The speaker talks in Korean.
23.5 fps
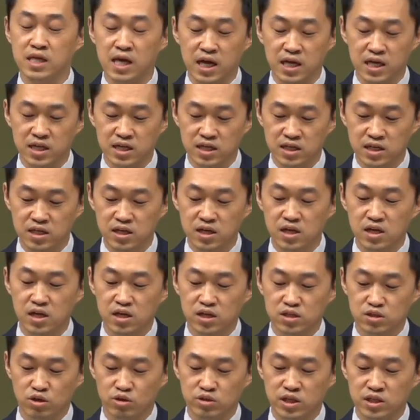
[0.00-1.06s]
이야기를
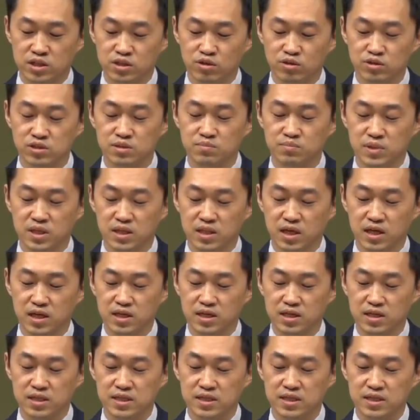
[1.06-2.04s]
전해 들었습니다.